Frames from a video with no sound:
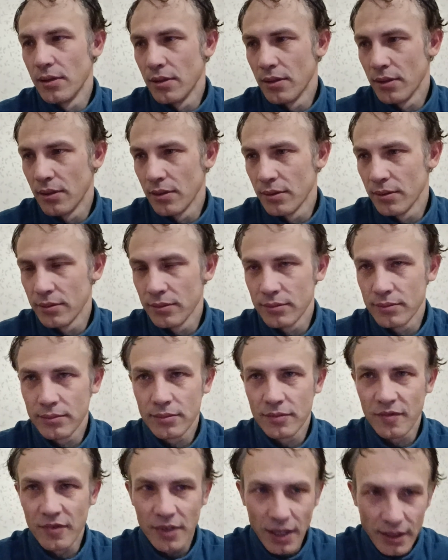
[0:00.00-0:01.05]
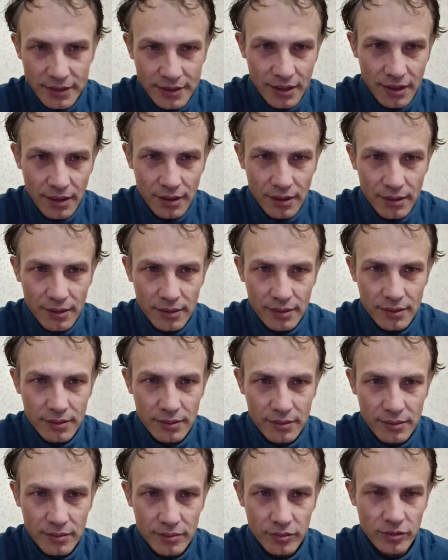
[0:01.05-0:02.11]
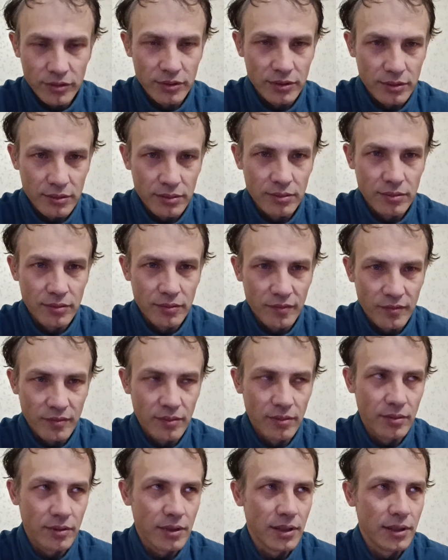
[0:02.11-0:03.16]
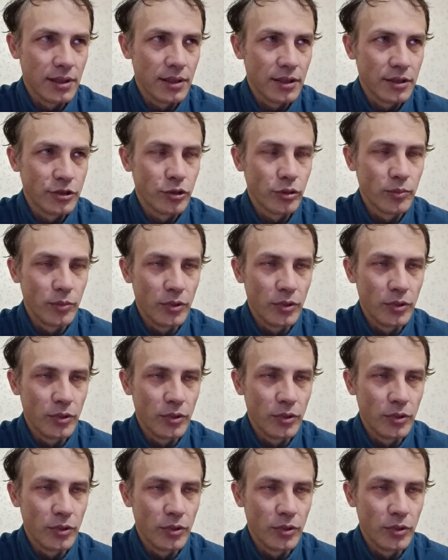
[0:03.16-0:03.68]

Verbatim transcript: э, кассиры. То есть, э, когда счет